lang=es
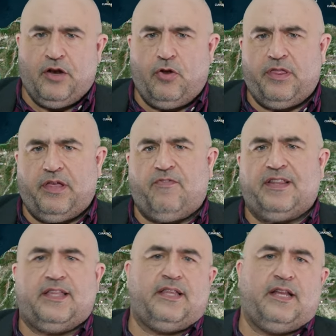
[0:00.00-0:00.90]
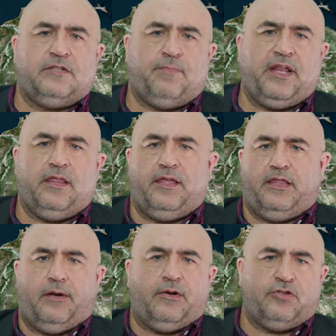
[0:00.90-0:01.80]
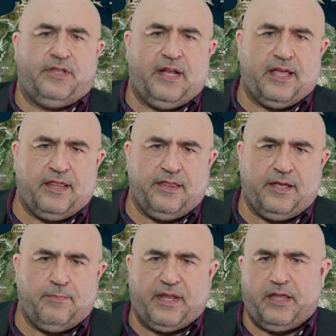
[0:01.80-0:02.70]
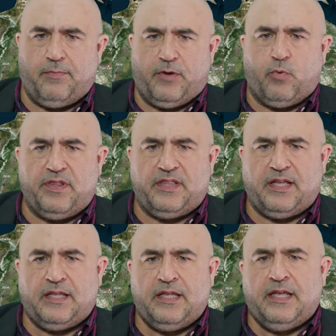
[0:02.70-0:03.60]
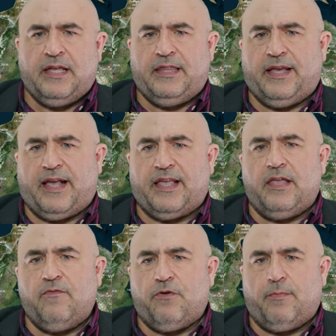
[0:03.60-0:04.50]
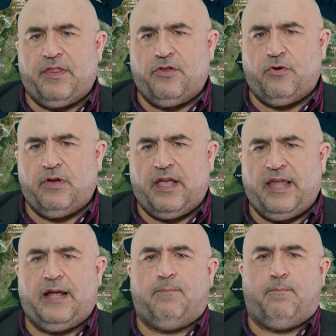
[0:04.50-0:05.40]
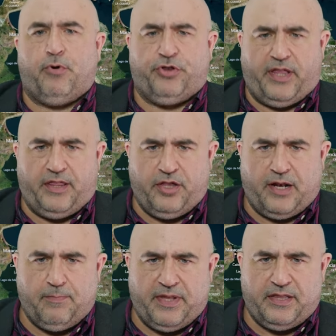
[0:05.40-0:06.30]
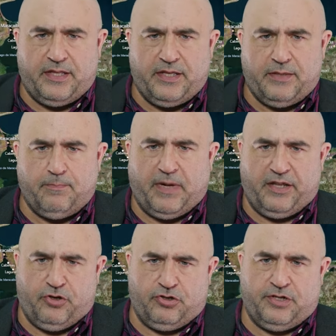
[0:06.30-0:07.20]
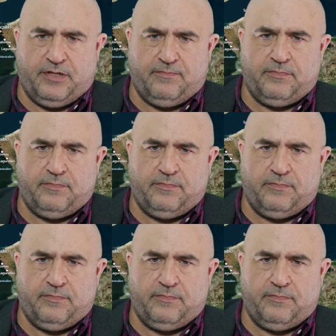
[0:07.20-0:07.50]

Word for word: No hacía falta tener experiencia en trabajos de inteligencia para darme cuenta de que aquella información era potencialmente valiosa.